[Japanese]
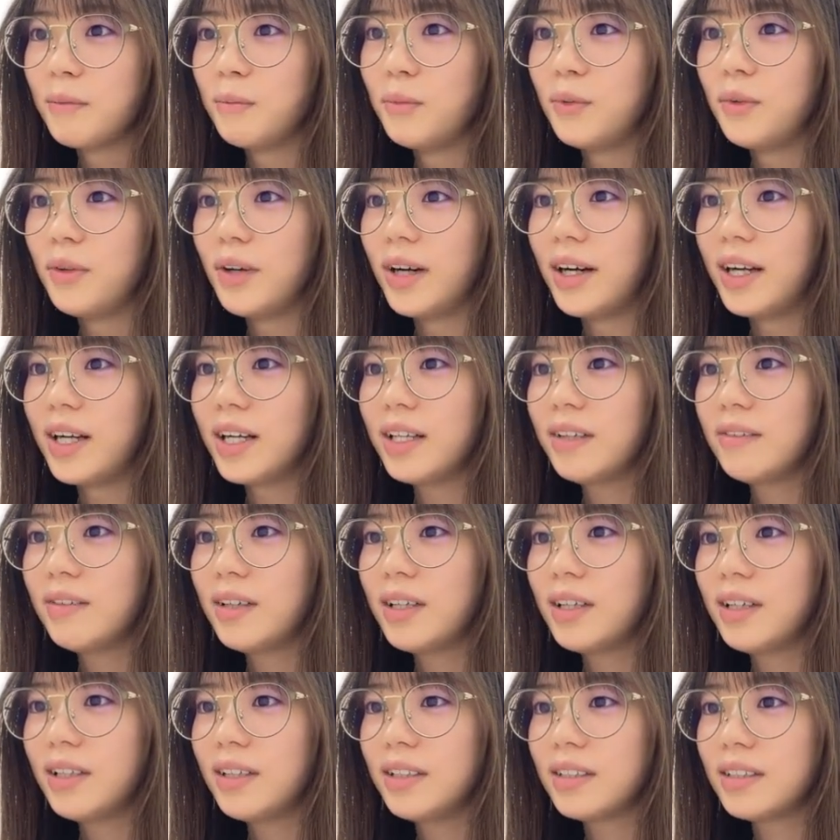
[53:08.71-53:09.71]
もうあれ
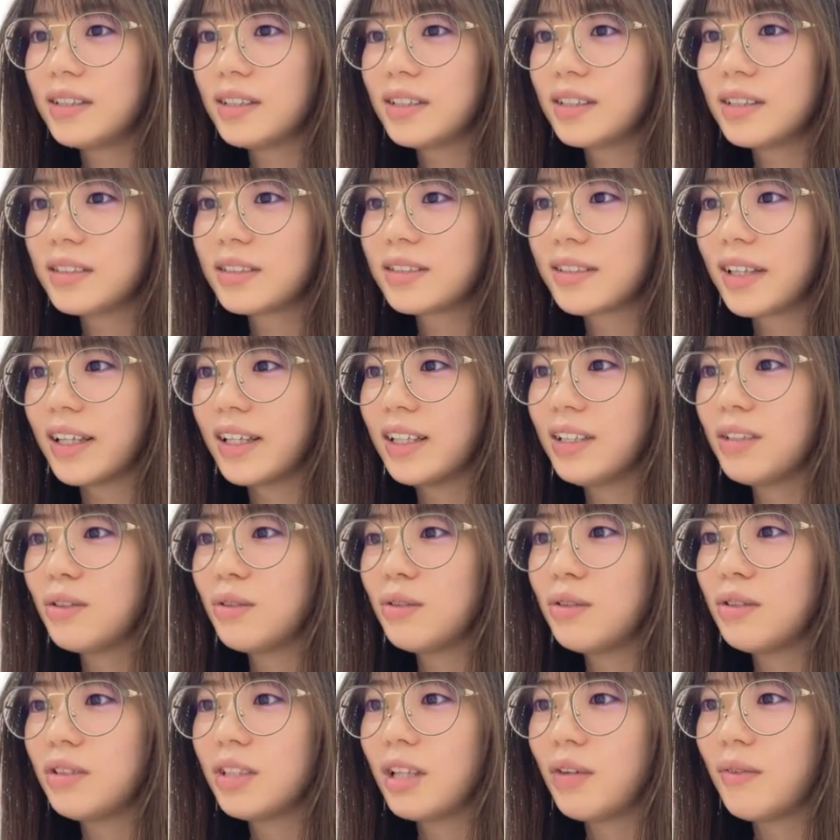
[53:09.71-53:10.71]
は最
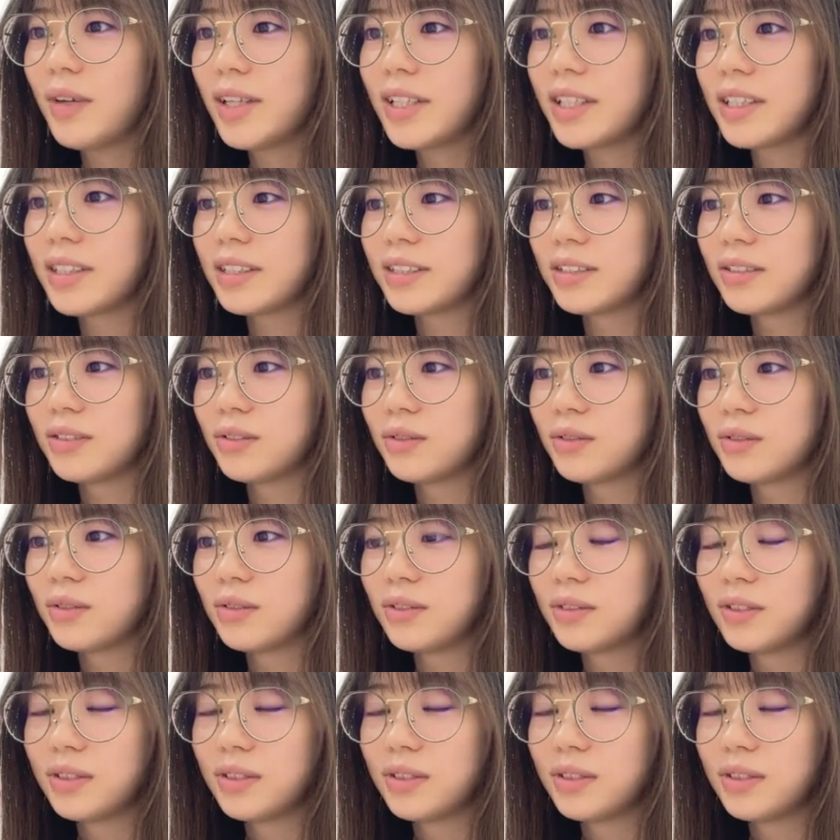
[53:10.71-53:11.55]
高な罠ですよ